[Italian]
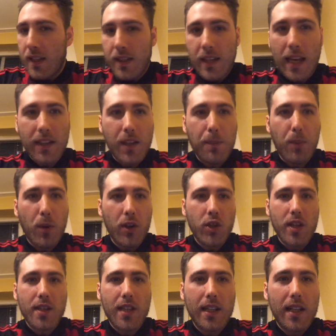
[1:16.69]
Niente, poi
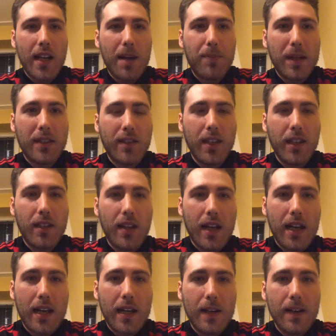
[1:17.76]
c'è stata la
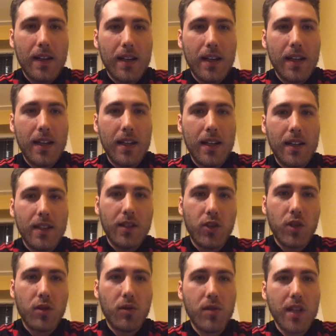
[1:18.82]
partita...
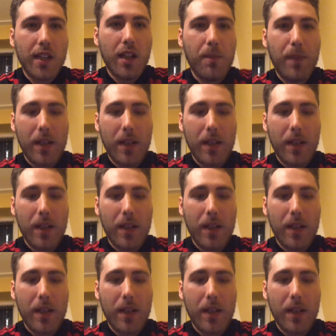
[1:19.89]
Ci sono state le